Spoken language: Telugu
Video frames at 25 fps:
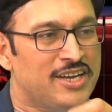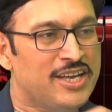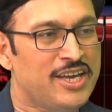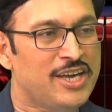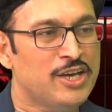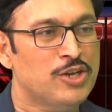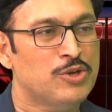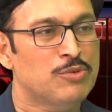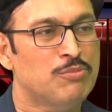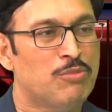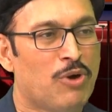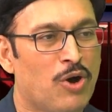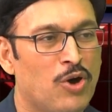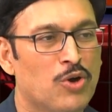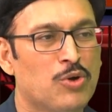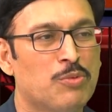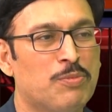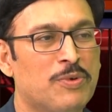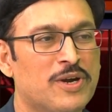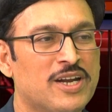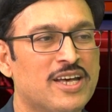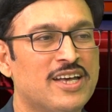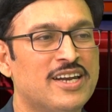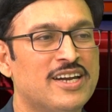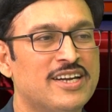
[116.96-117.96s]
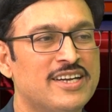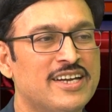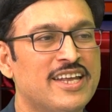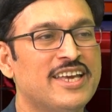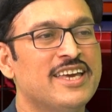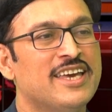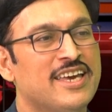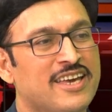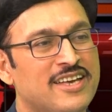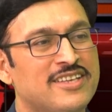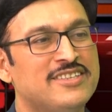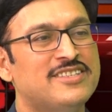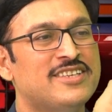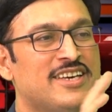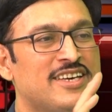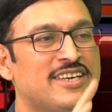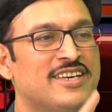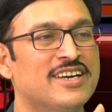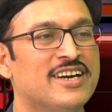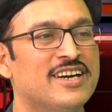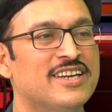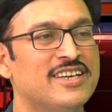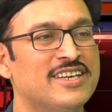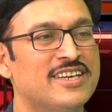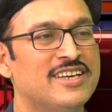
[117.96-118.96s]
నేను బాగుపడాలంటే ఏం
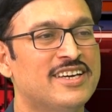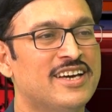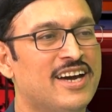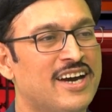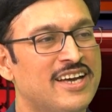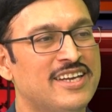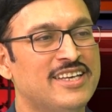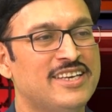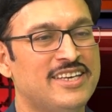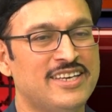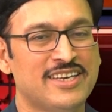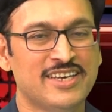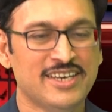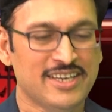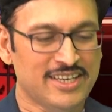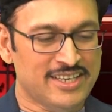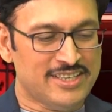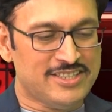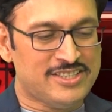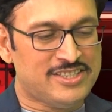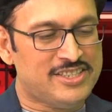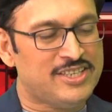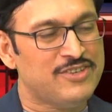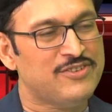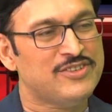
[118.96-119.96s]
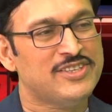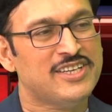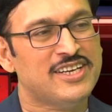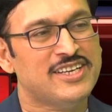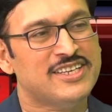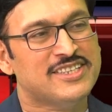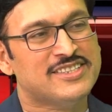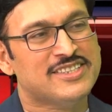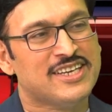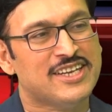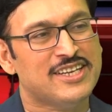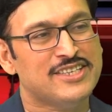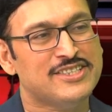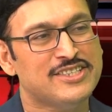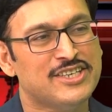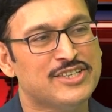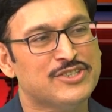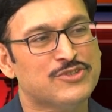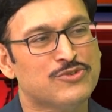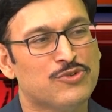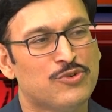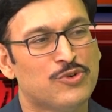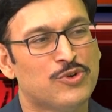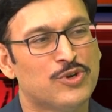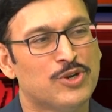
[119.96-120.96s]
చేయాలి అని జీవితాన్ని సరి
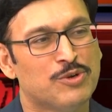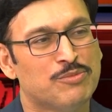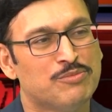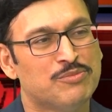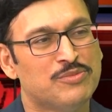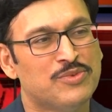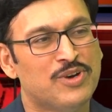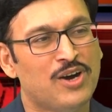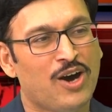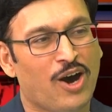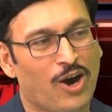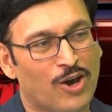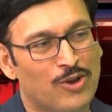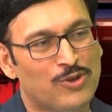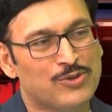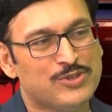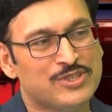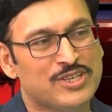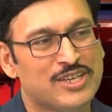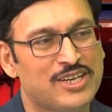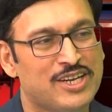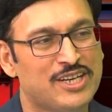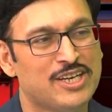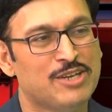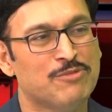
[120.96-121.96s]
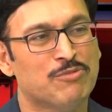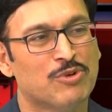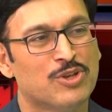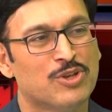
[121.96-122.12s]
చేసుకోవడం ఆలోచనలన్నీ